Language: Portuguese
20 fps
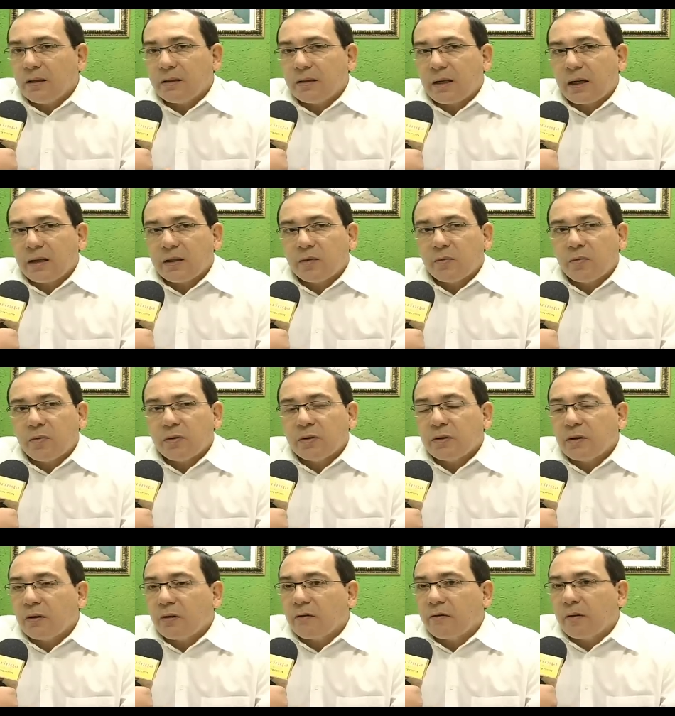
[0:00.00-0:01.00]
Está à
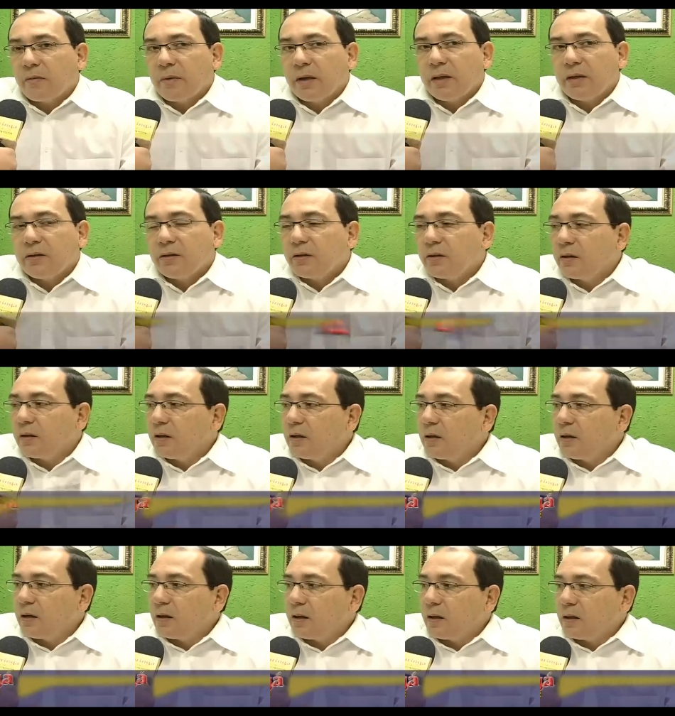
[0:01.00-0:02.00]
disposição novamente,
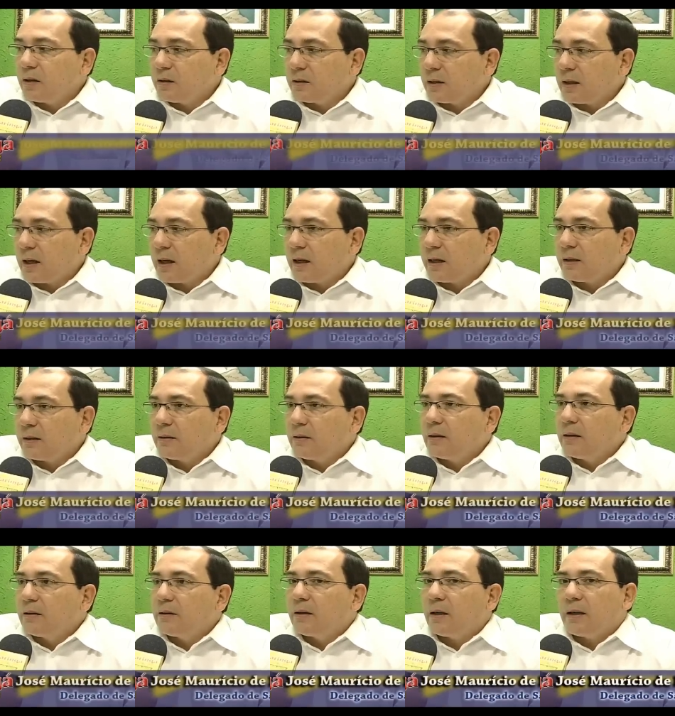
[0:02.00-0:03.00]
está
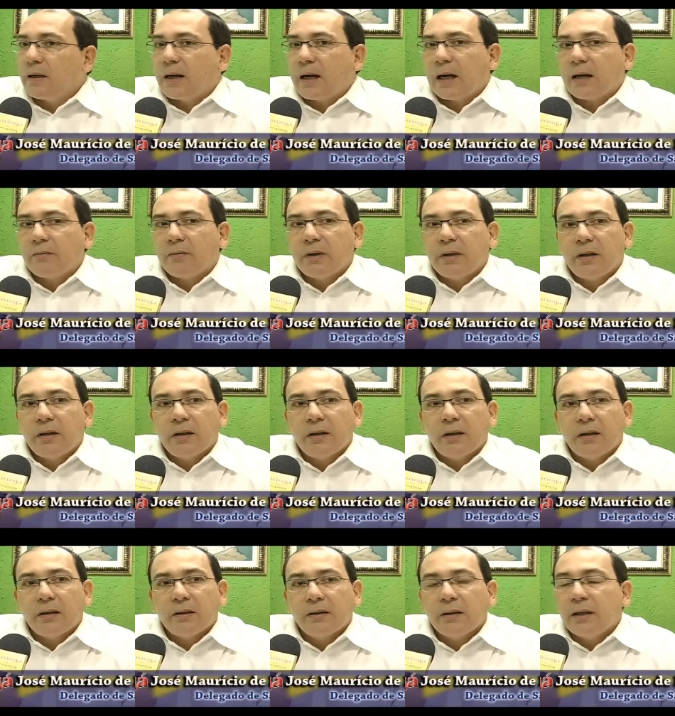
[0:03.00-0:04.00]
trancado aqui
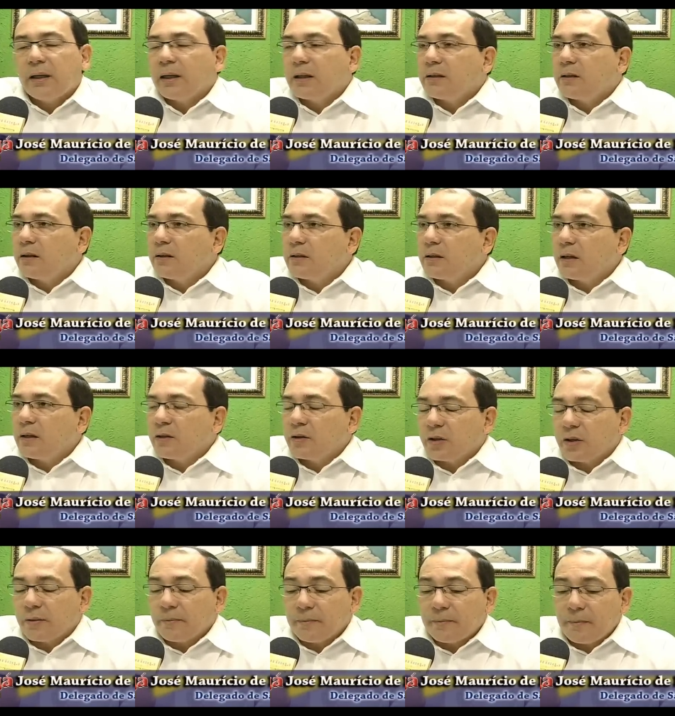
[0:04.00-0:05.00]
na delegacia de
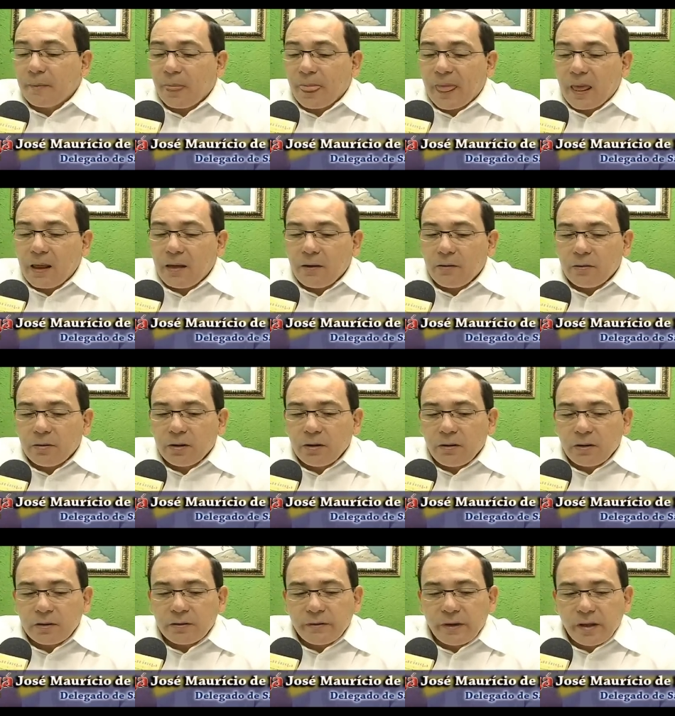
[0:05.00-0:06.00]
Sarandi. O
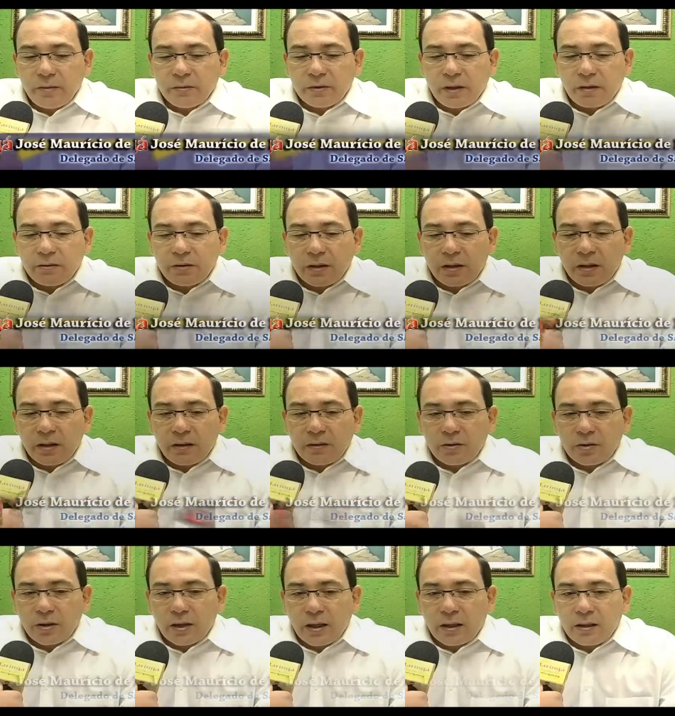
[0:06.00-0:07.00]
que nós vemos é o
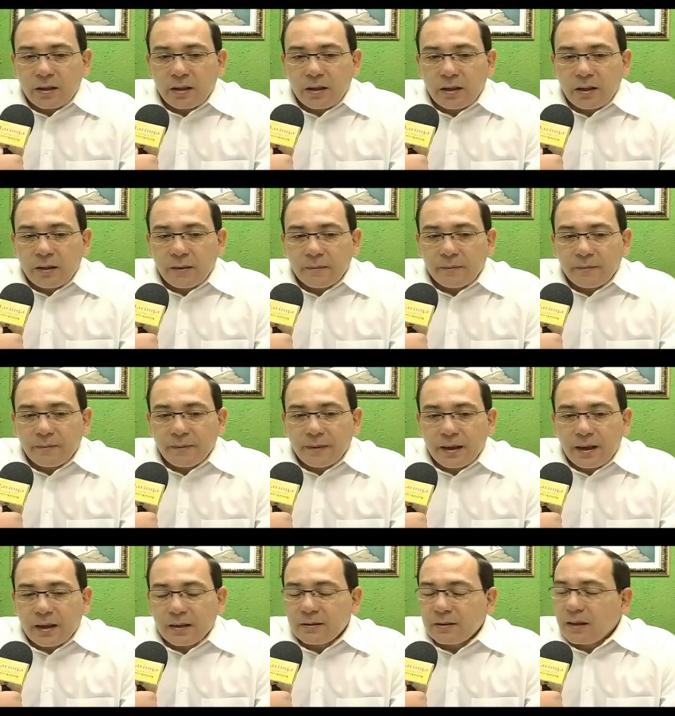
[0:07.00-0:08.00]
seguinte, é que
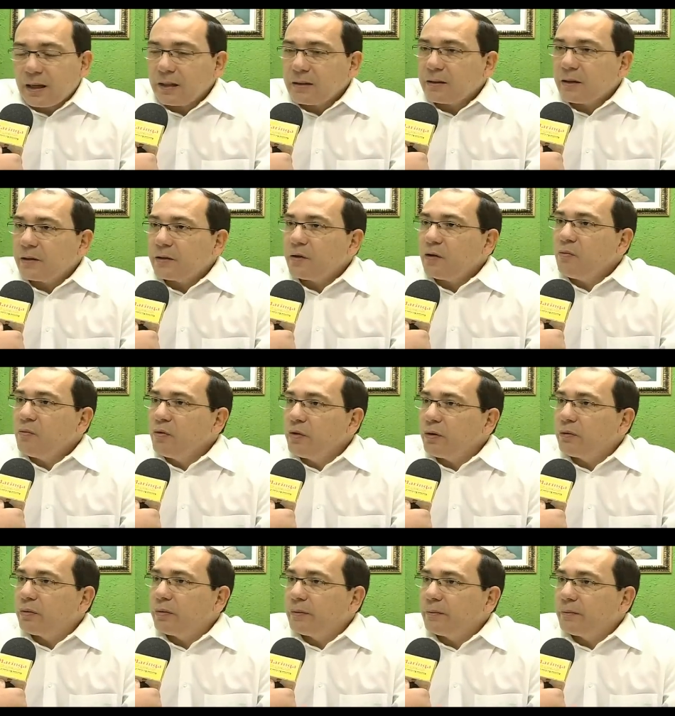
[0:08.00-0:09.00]
a cidade cresceu
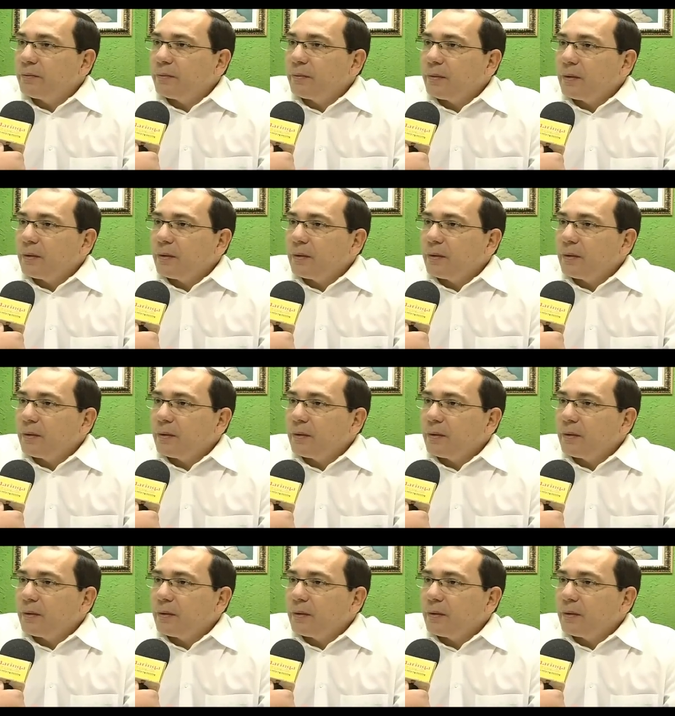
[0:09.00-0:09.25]
muito,